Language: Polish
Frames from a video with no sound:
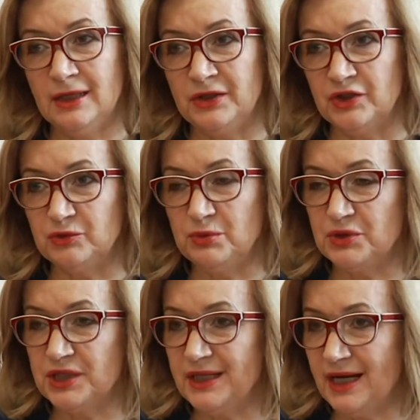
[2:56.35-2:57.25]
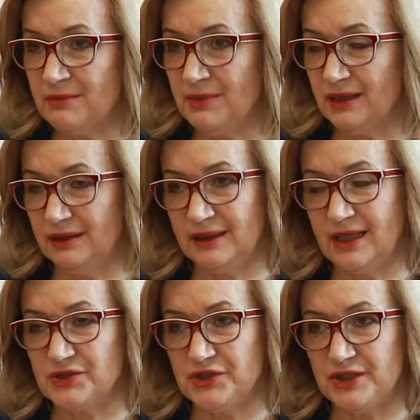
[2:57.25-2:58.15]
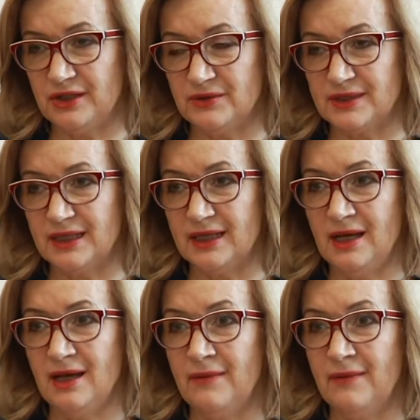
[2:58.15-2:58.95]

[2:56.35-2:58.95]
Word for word: nie odbył się jarmark Kaczy Śląskich,